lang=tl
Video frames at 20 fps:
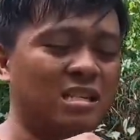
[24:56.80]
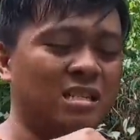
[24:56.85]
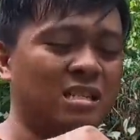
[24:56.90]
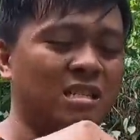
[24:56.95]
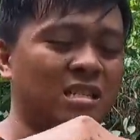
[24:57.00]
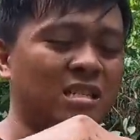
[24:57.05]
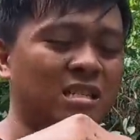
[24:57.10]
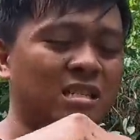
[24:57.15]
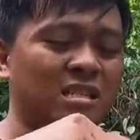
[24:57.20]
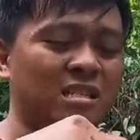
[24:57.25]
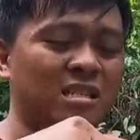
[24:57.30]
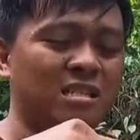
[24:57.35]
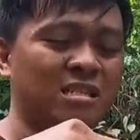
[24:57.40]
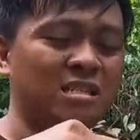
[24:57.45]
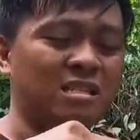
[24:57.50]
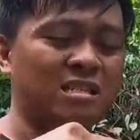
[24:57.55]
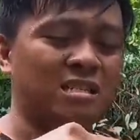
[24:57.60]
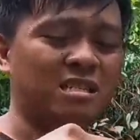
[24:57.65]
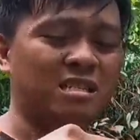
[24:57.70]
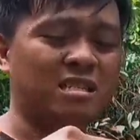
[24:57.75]
Pumasok ba?
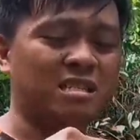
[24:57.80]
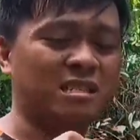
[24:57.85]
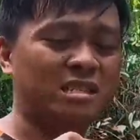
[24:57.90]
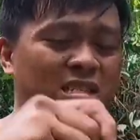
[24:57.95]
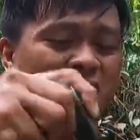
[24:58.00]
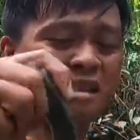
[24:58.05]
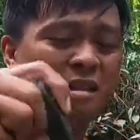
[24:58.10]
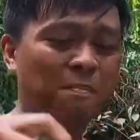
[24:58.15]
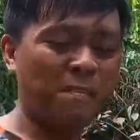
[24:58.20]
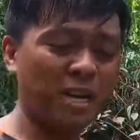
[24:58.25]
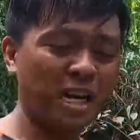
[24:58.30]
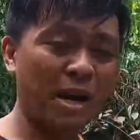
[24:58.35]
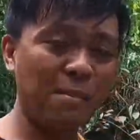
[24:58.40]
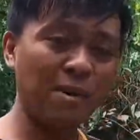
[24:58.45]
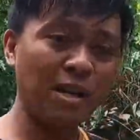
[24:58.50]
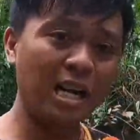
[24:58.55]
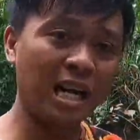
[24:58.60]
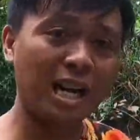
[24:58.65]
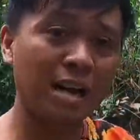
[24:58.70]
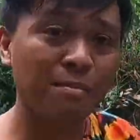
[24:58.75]
Kala Di ko... pa namin